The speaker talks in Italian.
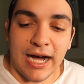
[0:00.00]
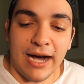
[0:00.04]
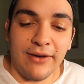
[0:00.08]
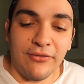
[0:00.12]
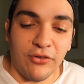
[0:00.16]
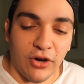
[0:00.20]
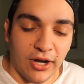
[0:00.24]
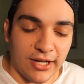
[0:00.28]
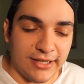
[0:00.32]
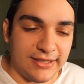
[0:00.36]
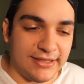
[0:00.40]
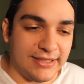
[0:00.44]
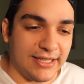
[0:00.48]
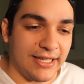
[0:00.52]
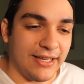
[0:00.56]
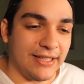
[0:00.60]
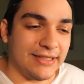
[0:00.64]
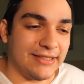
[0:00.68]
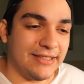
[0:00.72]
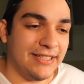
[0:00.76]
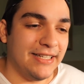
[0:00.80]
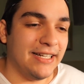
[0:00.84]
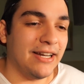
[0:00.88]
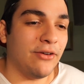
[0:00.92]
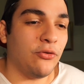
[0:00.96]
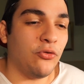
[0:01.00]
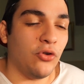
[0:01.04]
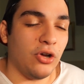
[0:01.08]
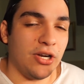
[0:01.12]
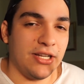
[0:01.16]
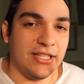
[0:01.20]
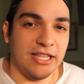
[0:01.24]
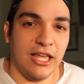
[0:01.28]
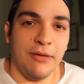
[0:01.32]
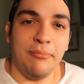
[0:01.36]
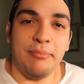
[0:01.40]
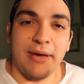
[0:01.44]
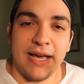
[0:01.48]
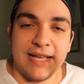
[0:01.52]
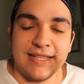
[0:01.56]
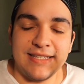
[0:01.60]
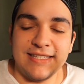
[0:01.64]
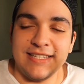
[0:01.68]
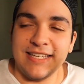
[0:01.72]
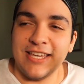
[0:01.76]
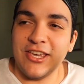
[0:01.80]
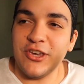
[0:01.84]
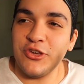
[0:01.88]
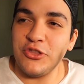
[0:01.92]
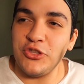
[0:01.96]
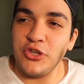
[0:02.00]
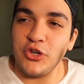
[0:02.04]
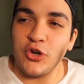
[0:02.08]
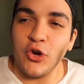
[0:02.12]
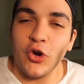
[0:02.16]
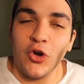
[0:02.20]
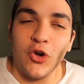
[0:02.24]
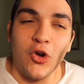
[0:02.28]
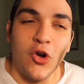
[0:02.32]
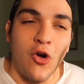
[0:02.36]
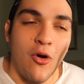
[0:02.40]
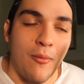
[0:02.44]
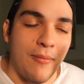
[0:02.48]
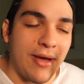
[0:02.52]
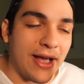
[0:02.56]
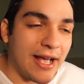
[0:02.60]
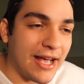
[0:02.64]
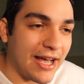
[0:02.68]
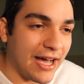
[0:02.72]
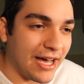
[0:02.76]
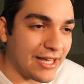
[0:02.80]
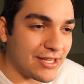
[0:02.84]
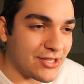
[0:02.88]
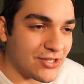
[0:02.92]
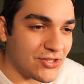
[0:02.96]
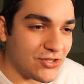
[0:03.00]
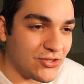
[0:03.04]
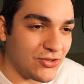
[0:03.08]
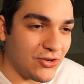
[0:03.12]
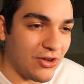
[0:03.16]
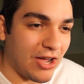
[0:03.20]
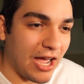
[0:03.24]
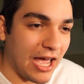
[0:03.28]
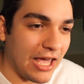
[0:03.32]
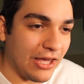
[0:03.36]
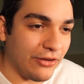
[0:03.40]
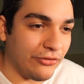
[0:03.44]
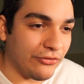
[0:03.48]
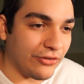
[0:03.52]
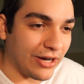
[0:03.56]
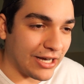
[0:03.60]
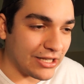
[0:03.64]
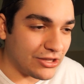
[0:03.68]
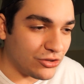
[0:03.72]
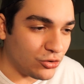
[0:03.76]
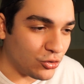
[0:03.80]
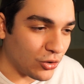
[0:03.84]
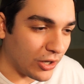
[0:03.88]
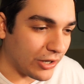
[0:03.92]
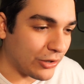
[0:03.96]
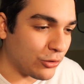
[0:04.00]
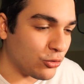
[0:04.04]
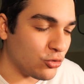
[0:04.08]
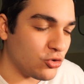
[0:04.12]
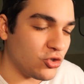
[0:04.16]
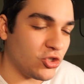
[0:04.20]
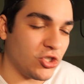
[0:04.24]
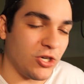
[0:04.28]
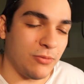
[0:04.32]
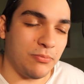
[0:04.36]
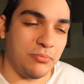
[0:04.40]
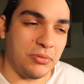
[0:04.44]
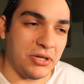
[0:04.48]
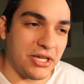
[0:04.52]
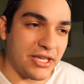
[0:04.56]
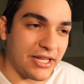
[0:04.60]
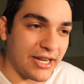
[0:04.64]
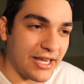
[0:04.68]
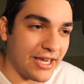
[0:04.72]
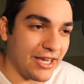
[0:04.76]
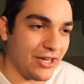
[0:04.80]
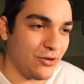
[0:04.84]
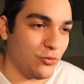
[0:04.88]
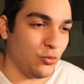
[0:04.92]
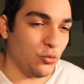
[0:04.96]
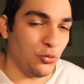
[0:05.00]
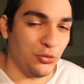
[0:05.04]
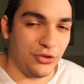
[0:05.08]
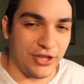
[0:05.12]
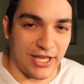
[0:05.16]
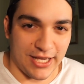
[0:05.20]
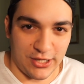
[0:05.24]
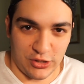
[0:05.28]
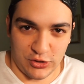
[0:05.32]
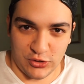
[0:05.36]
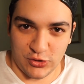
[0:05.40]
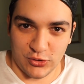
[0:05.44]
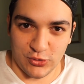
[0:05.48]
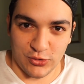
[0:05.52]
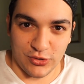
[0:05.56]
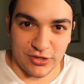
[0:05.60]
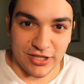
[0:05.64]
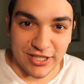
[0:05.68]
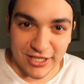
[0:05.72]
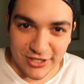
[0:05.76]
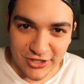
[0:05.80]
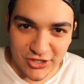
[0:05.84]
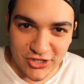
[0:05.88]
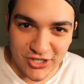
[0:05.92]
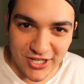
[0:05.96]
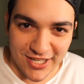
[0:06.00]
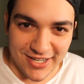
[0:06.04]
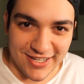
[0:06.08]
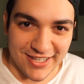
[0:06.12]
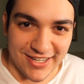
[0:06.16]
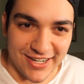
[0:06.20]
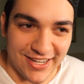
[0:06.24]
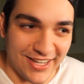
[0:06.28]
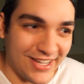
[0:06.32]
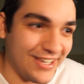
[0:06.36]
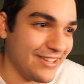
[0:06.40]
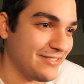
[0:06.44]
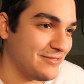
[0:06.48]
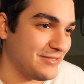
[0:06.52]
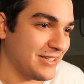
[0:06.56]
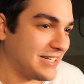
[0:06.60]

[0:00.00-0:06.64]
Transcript: A volte tira fuori dei pezzi che io dico come cazzo hai fatto a concepire un testo del genere?